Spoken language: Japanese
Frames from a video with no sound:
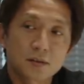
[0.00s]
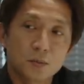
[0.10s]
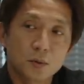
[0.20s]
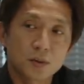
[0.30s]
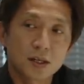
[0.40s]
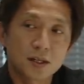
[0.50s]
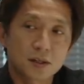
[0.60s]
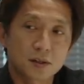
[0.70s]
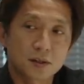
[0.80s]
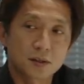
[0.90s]
こう問題ない
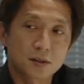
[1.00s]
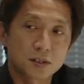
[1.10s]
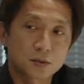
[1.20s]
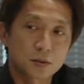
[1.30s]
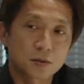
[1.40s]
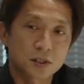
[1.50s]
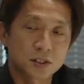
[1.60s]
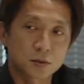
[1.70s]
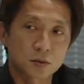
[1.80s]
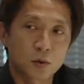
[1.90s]
というか、FC 東京からし
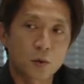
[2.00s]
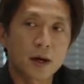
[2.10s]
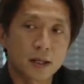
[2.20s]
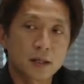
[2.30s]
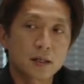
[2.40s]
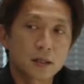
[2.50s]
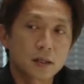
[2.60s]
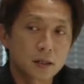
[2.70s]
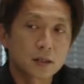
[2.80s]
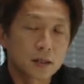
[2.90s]
たらちょっと怖い
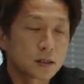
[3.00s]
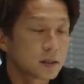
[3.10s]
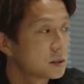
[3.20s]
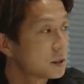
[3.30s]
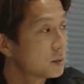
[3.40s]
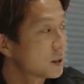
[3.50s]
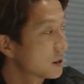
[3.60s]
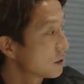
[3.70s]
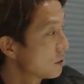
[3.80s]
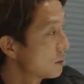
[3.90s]
チームか
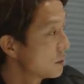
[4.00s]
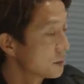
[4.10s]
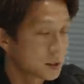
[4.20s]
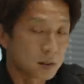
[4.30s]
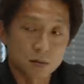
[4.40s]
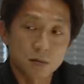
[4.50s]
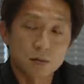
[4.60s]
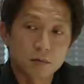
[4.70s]
なとは思いますけど、